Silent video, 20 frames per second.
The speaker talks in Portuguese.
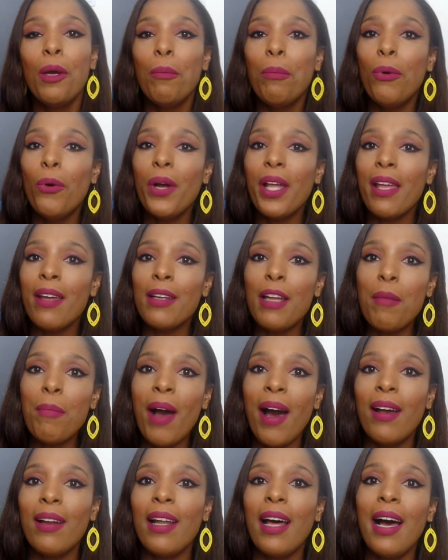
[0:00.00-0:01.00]
porque na
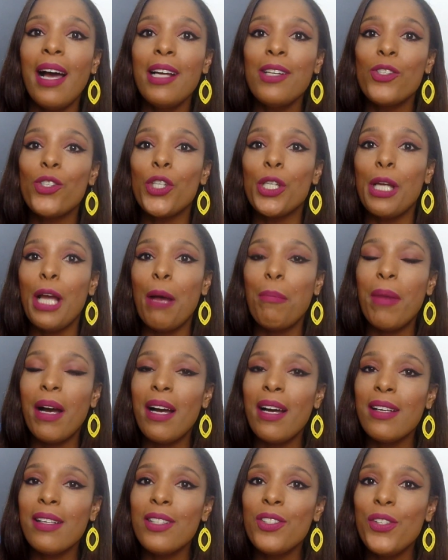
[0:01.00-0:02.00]
embalagem a
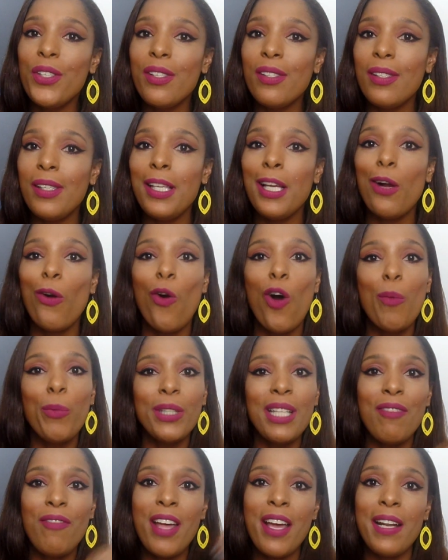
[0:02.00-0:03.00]
marca dizia como
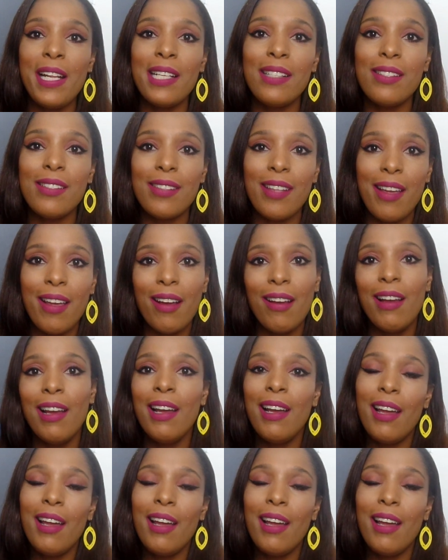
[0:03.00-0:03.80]
deveria ser